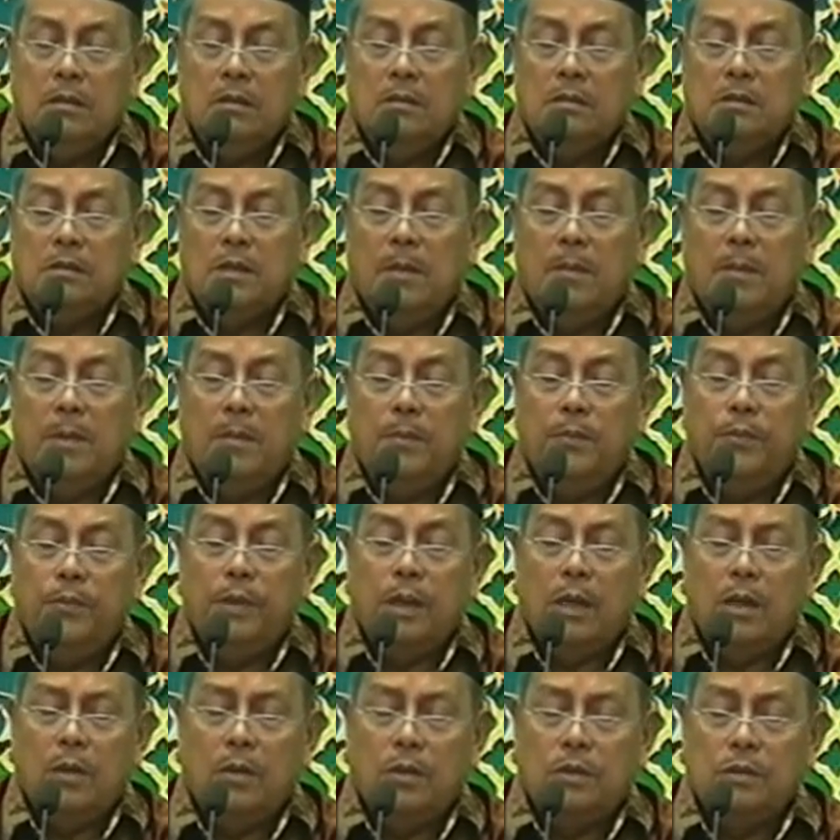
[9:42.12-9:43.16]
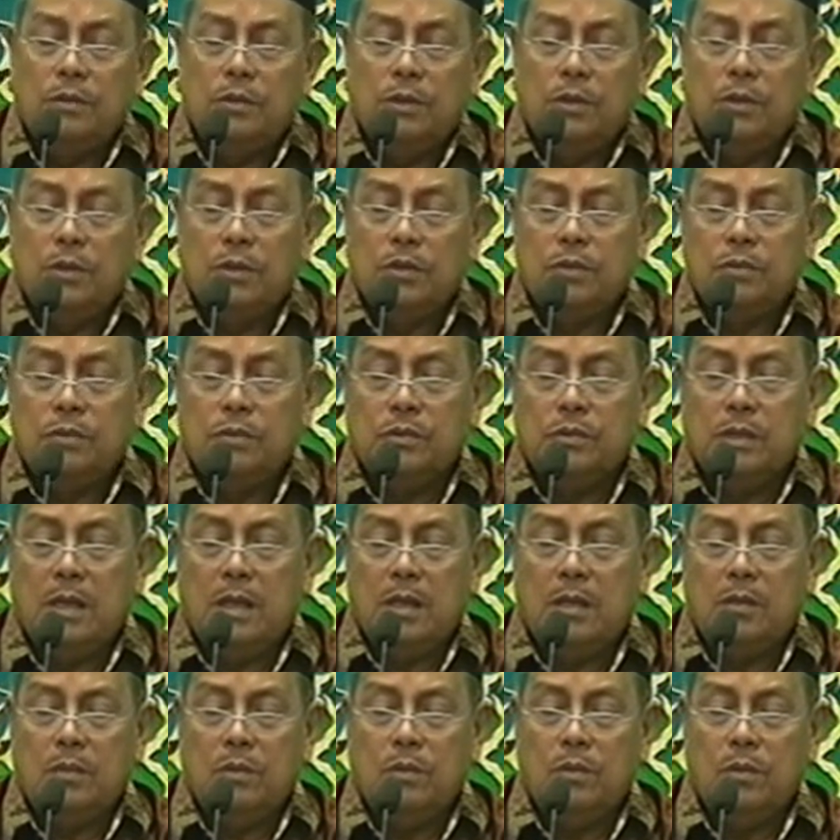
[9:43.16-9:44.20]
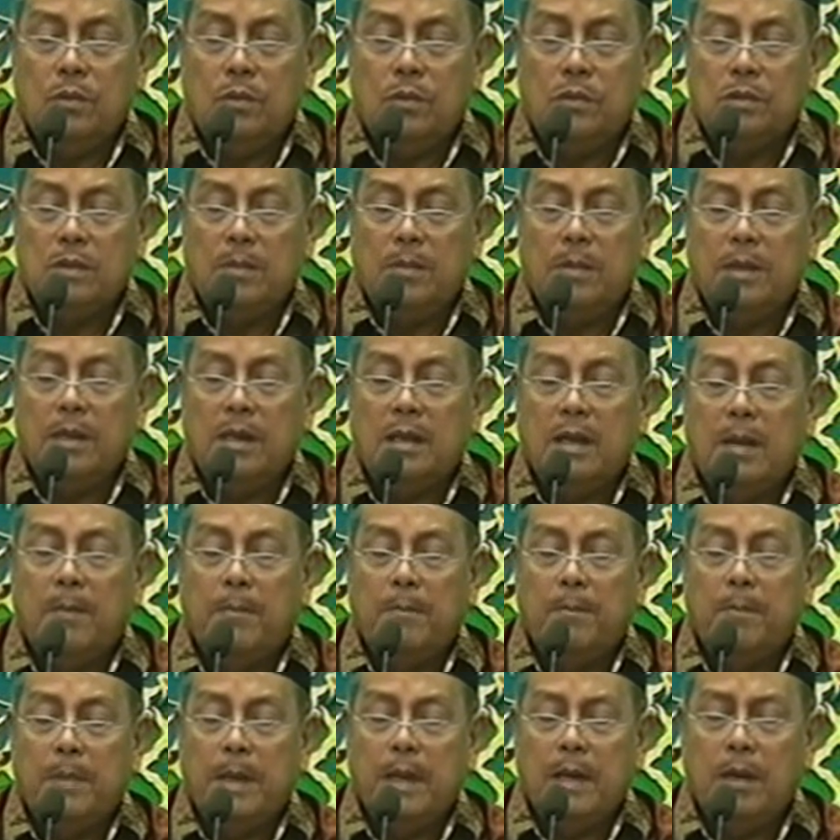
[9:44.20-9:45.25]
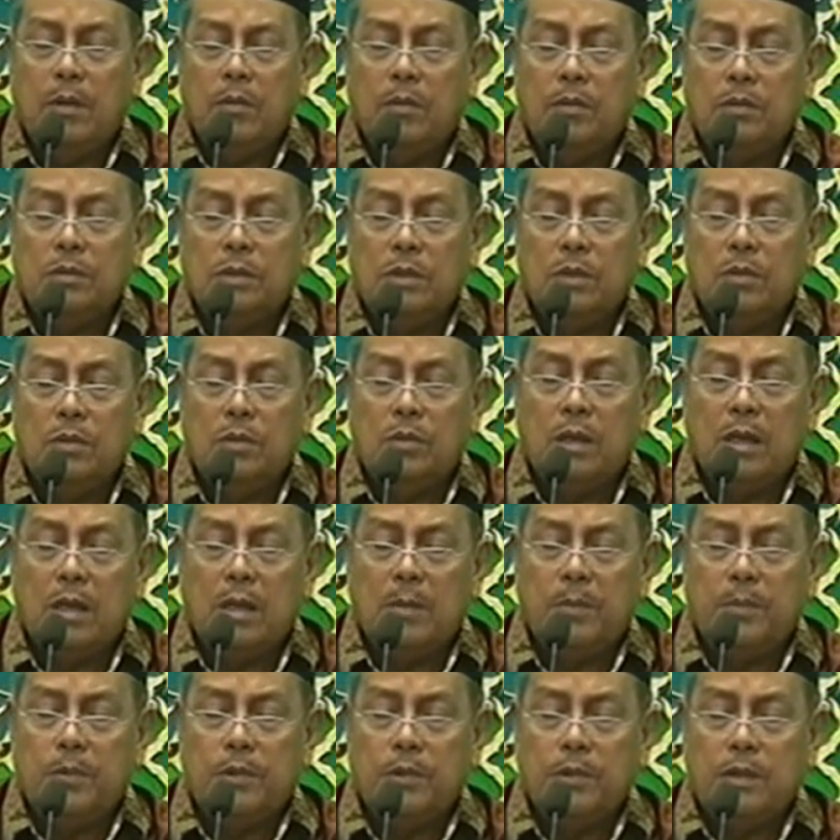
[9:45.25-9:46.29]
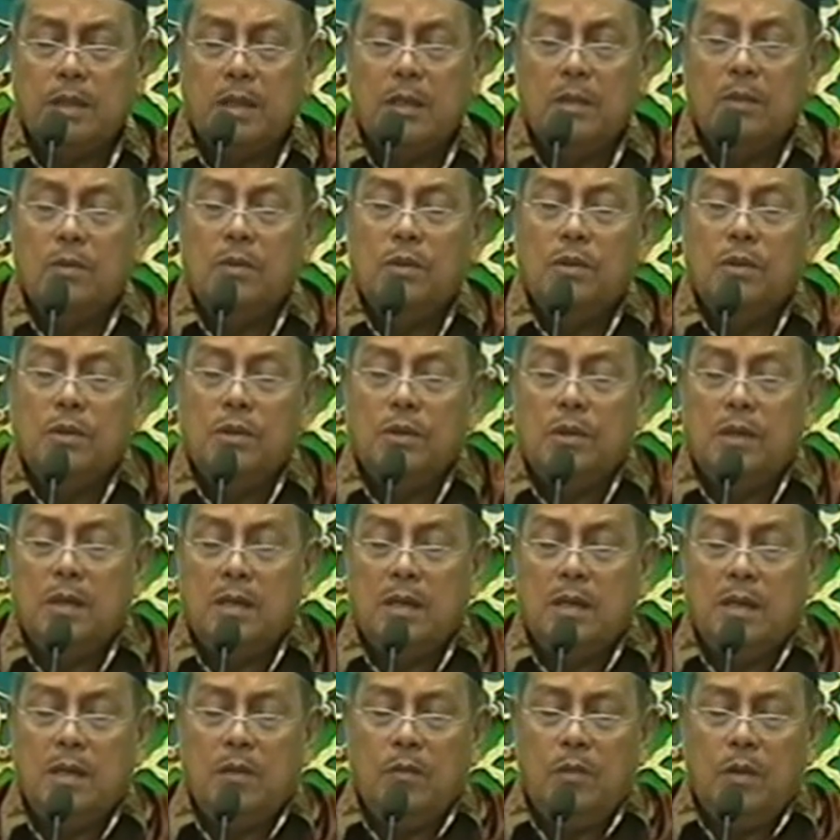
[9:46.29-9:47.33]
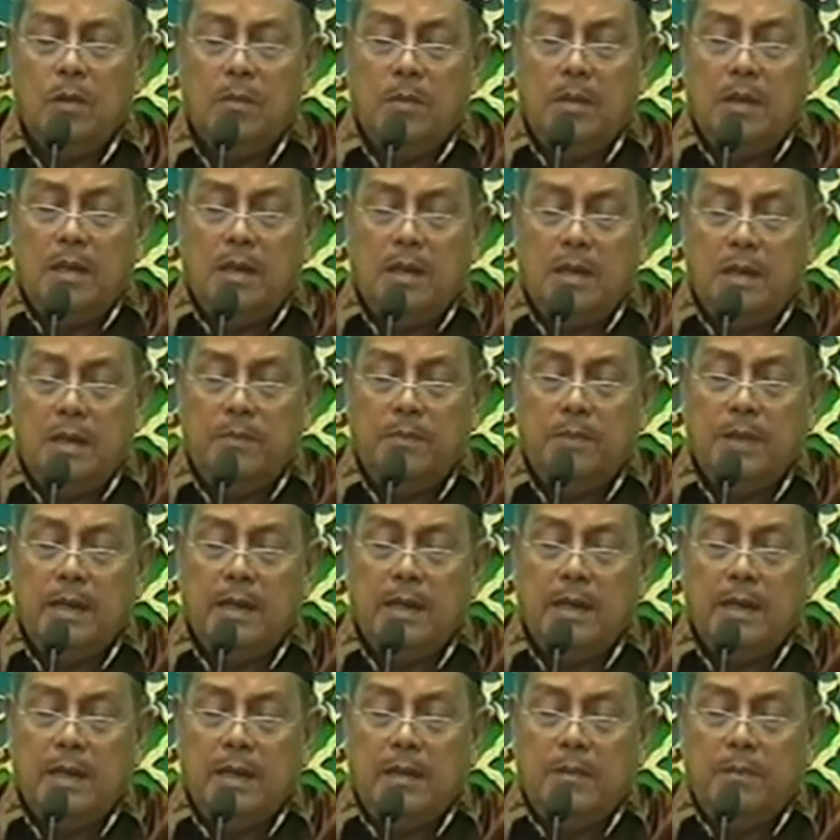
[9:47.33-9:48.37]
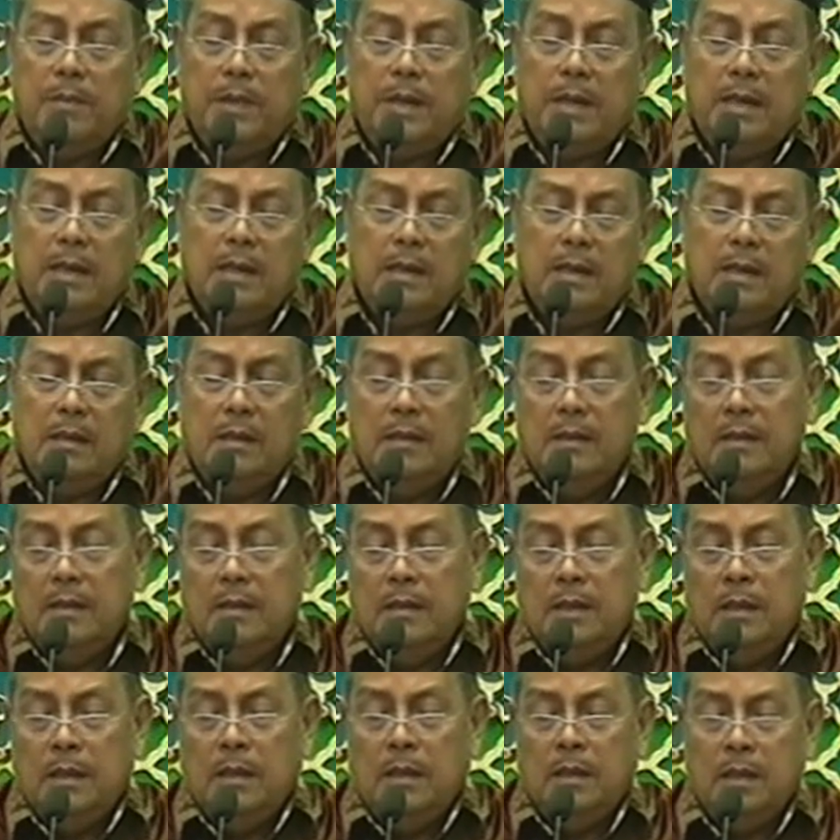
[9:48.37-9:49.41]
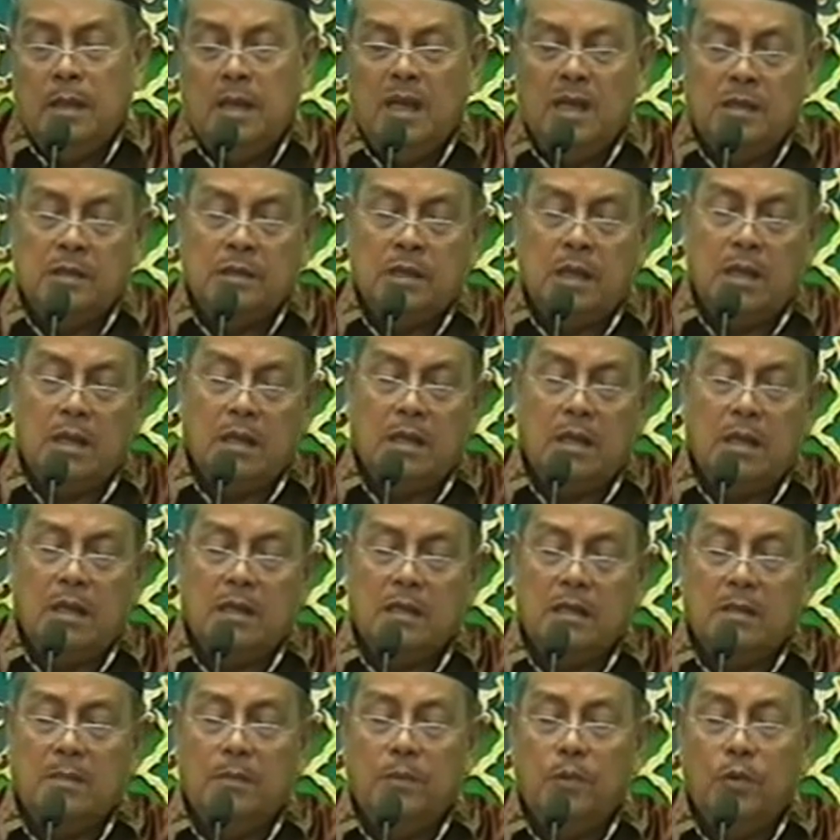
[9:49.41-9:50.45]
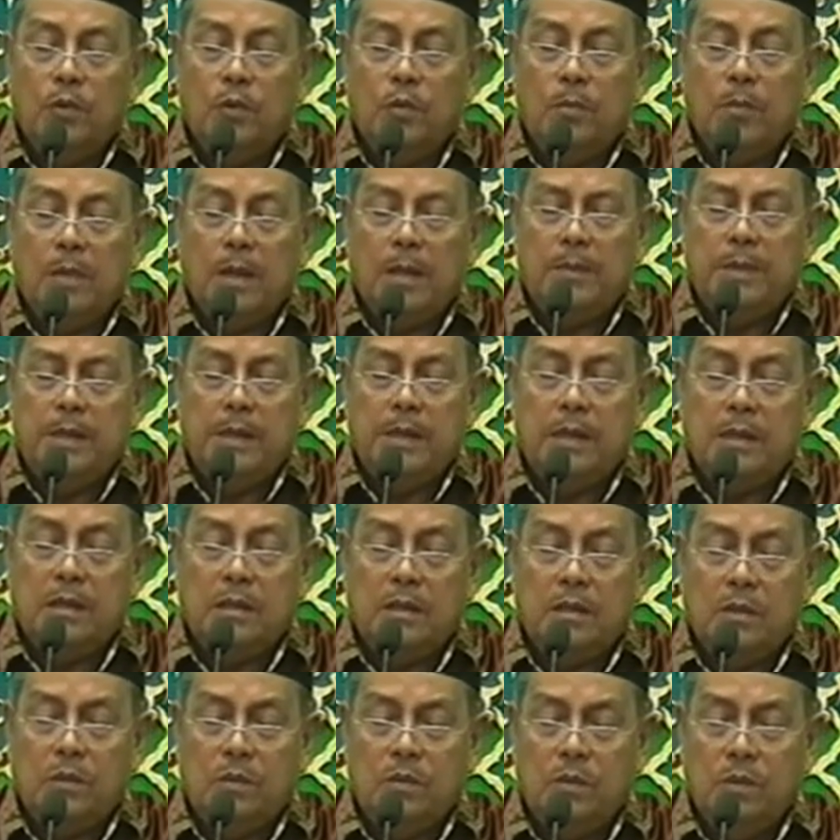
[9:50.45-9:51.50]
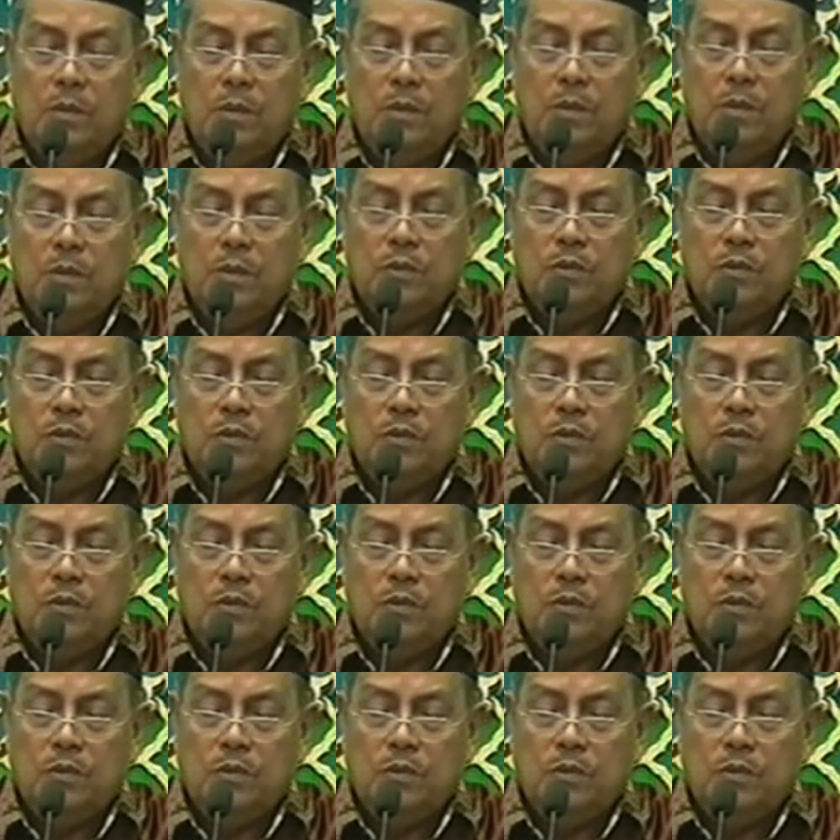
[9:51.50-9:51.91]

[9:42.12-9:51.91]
saman bunga nos sedaya kesusahan kulo saman gampang no segera kerepotan kulo ya kenek wamalan barang-barang nazala kang temurun mabi datang kulo